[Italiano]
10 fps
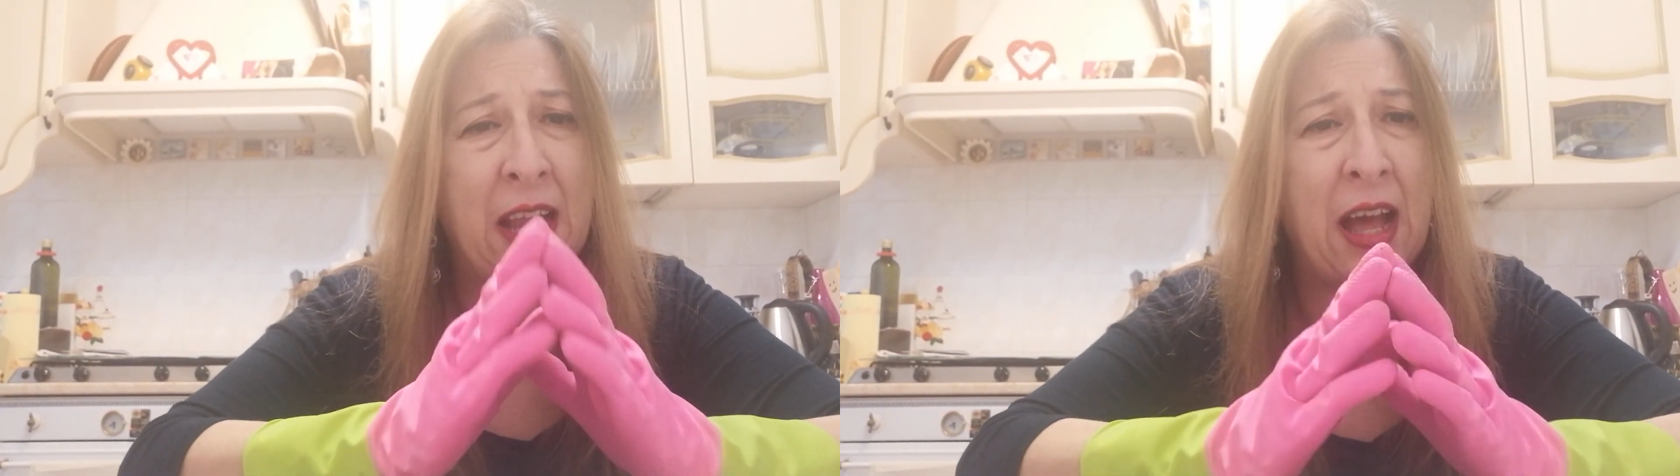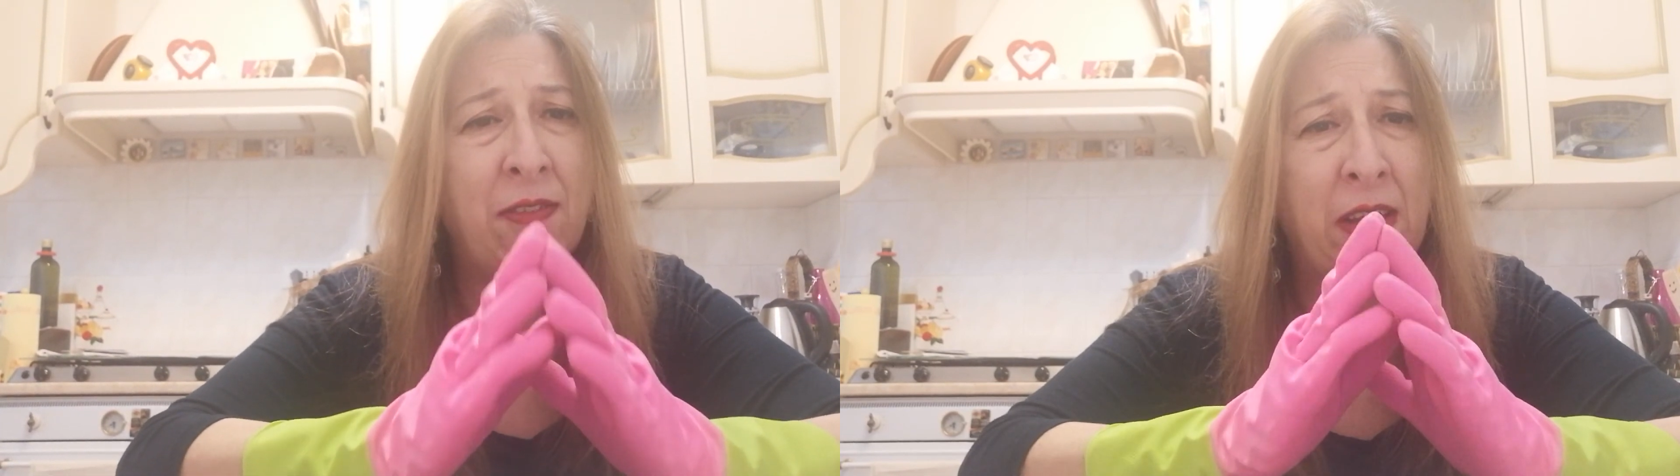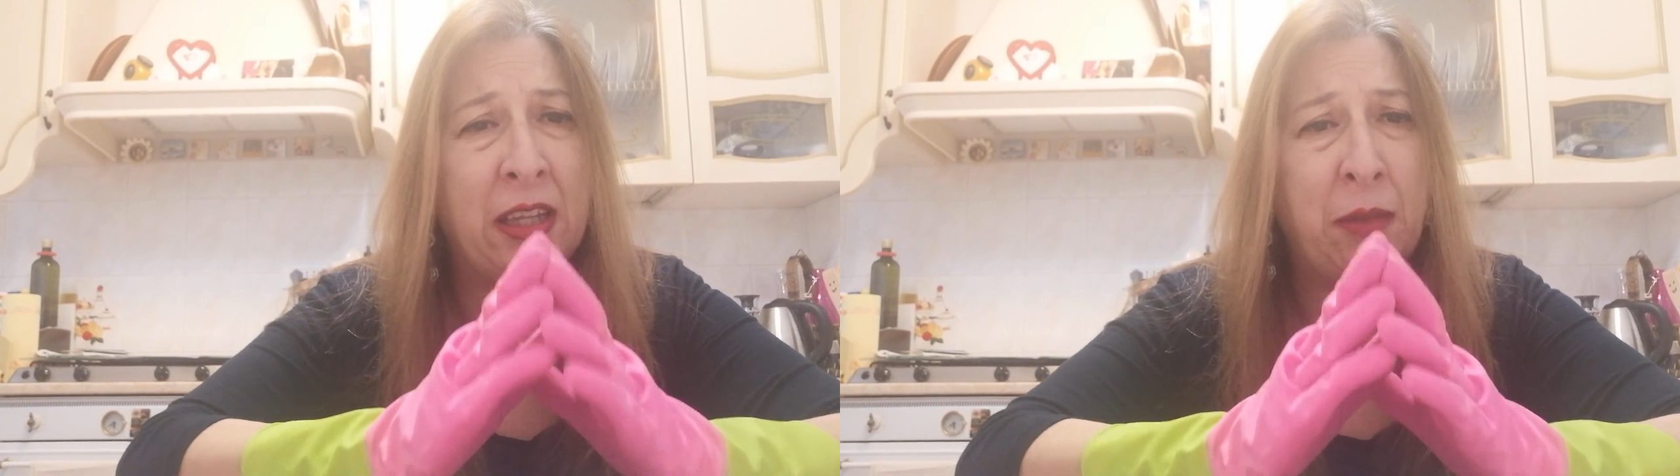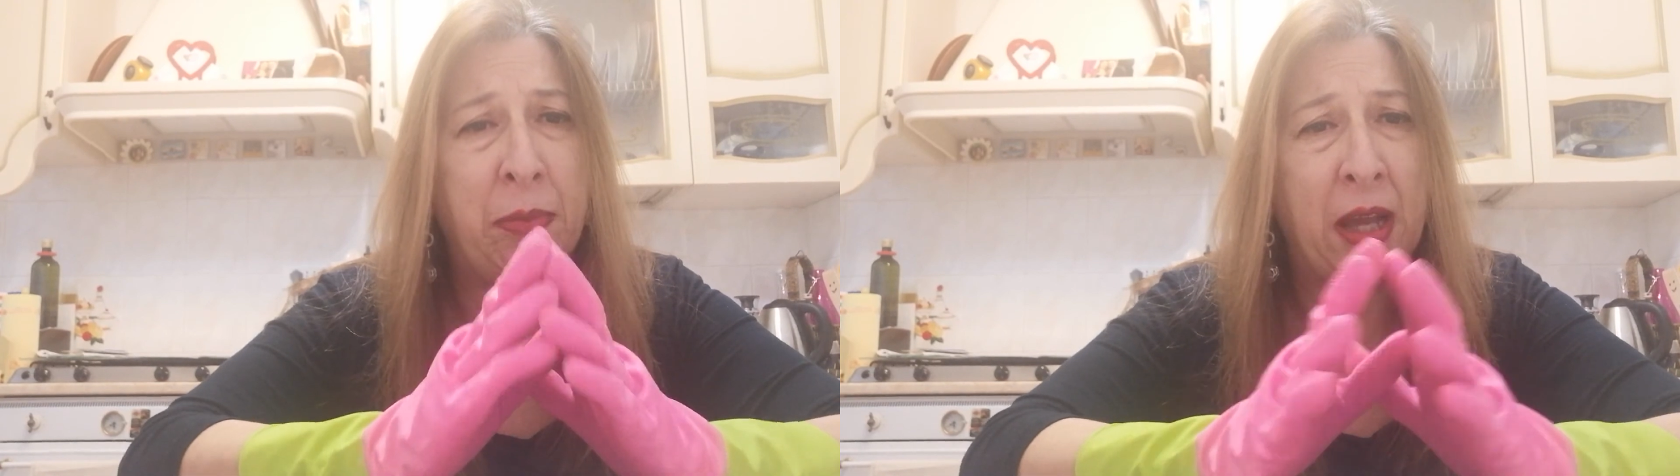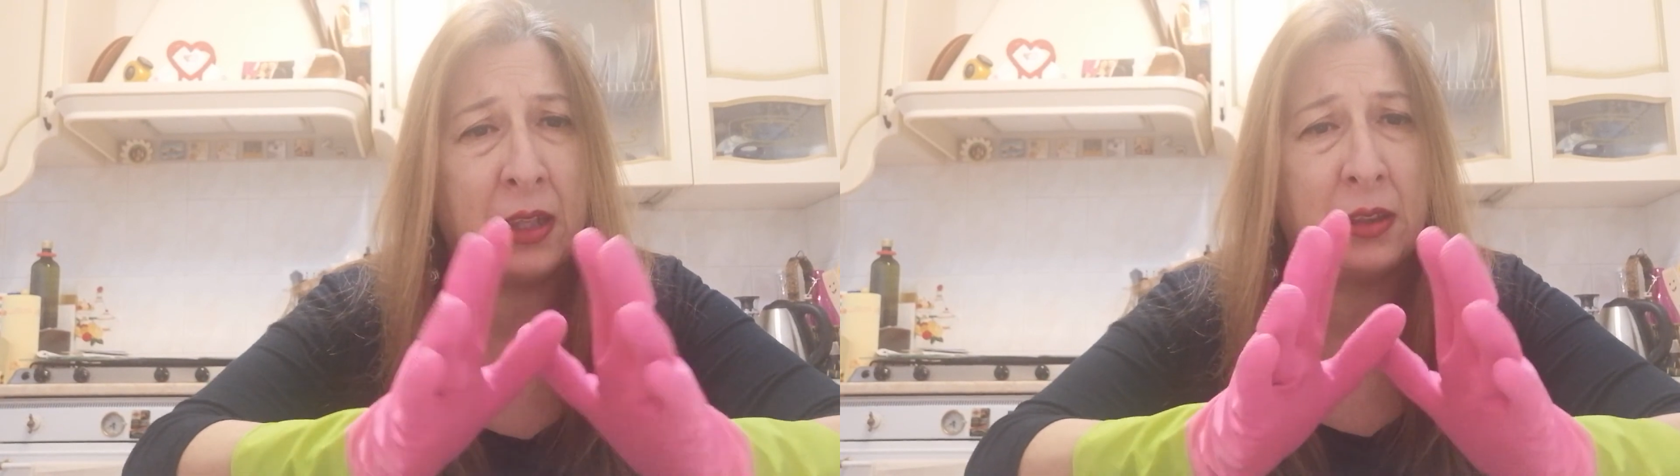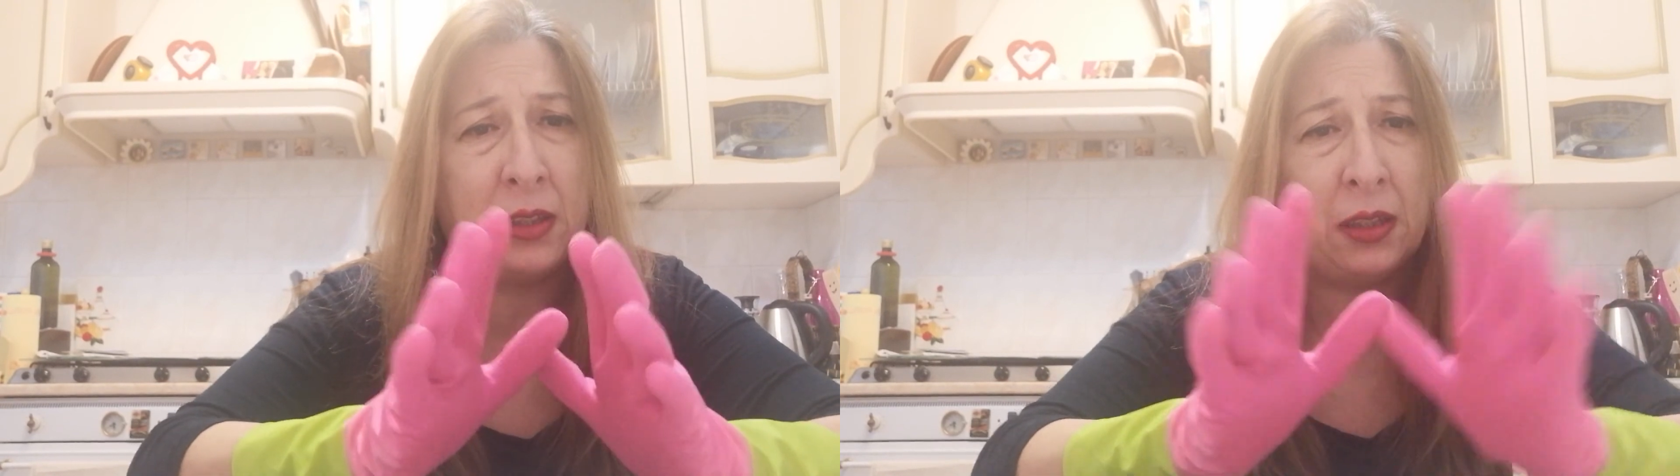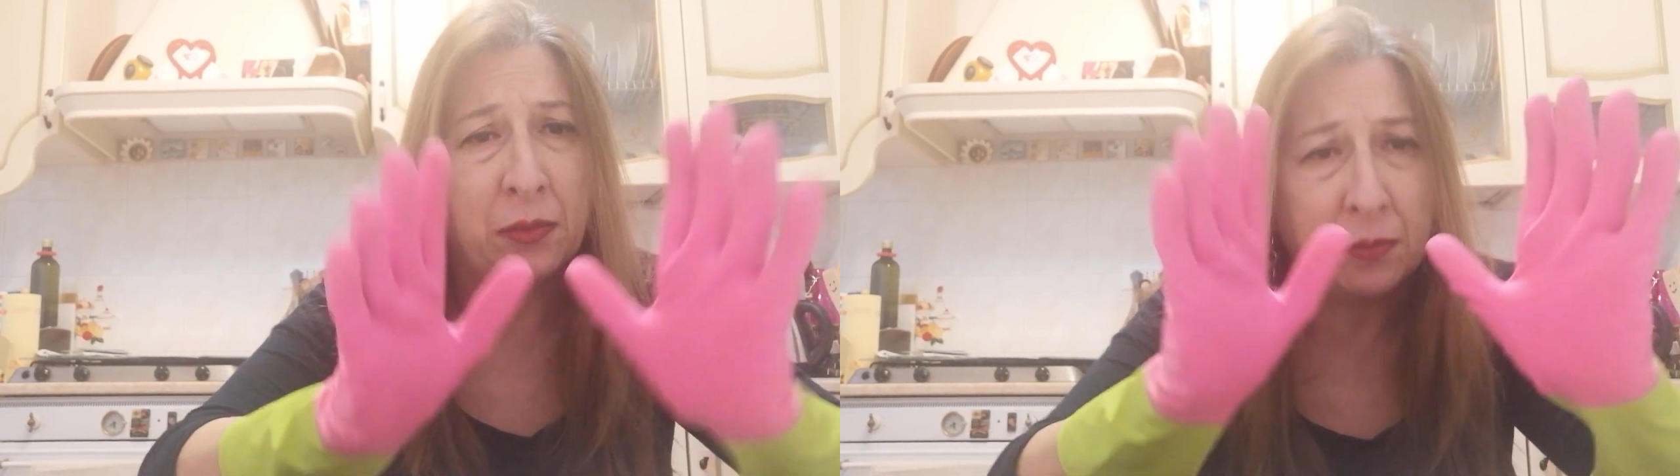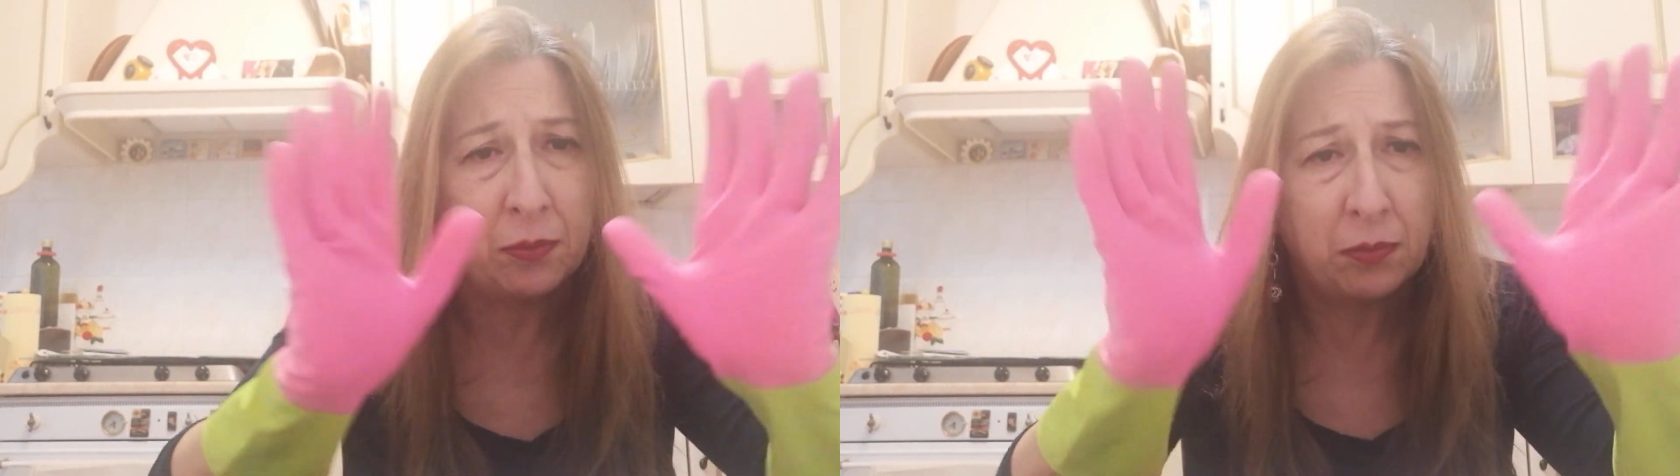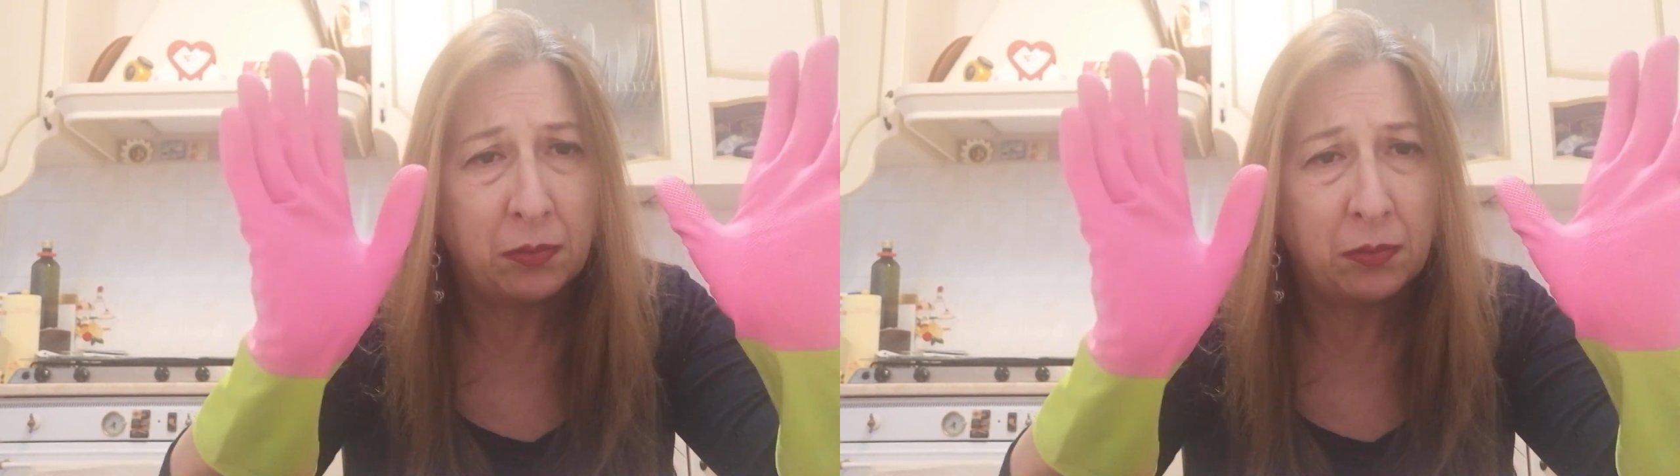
lava i piatti.